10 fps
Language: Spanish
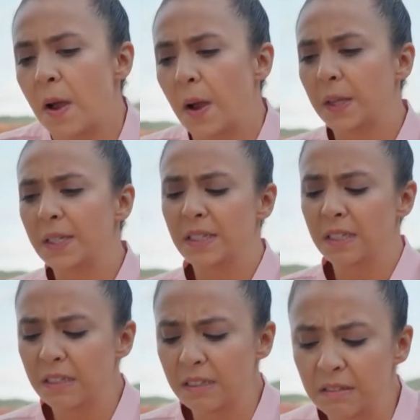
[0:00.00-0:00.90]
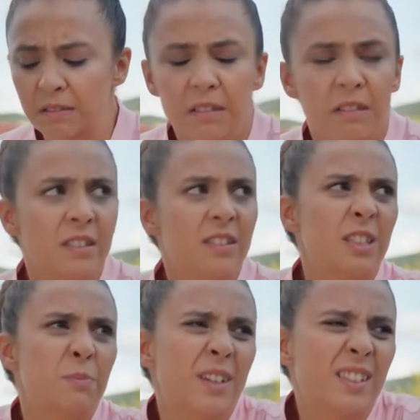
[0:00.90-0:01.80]
Ay,
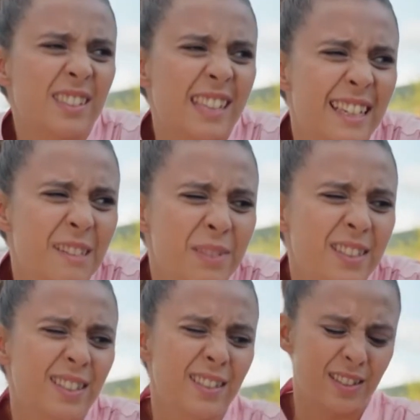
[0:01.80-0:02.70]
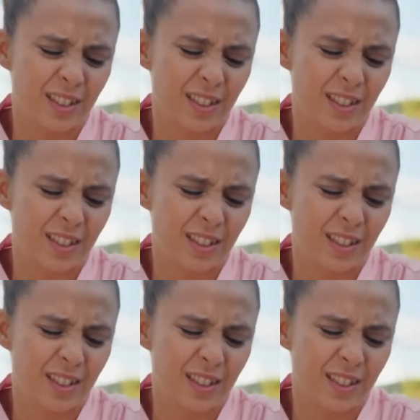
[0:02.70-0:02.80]
parece que está muy tensa,